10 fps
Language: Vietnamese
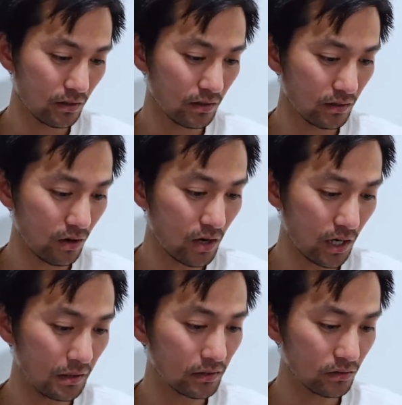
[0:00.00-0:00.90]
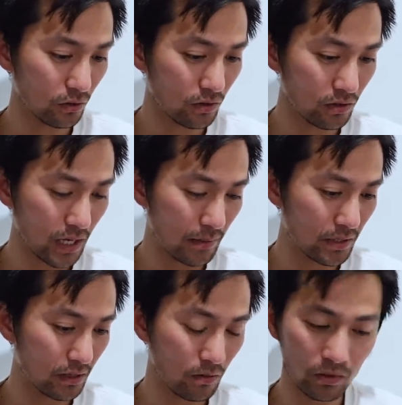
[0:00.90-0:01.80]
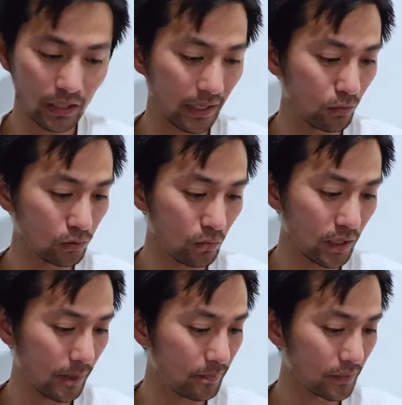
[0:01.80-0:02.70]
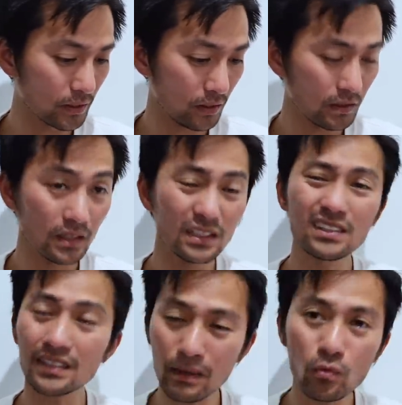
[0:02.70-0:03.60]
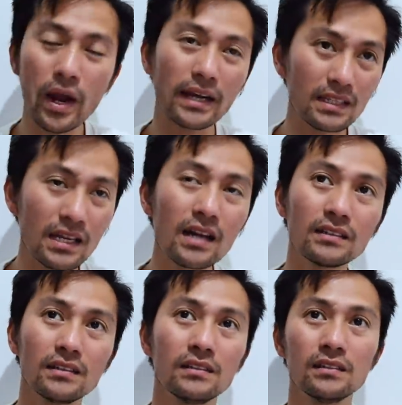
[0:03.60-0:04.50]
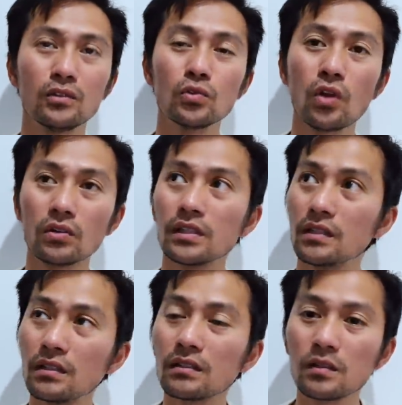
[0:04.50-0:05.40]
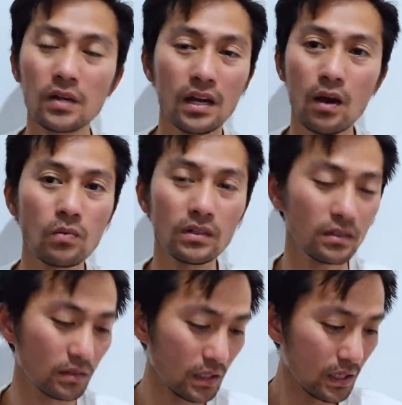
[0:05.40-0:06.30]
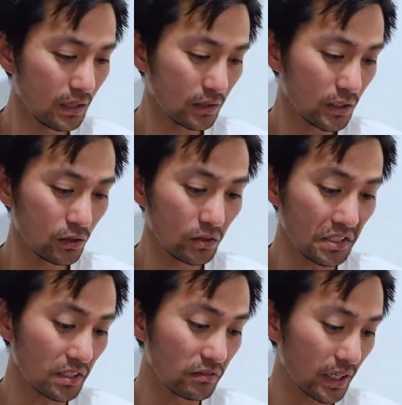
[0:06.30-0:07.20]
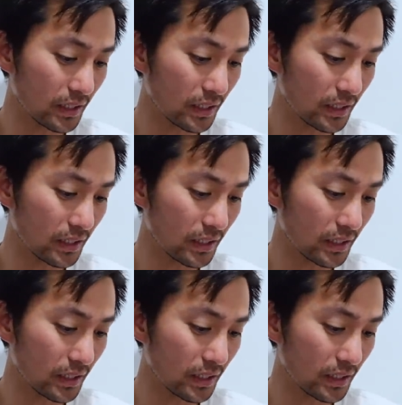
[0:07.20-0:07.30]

lo ở chỗ đó làm nha, không có chạy lung tung nha. Đó. Đi tới tham quan đi chơi thì cuối tuần thì được, nhưng mà không có được đi đi xin việc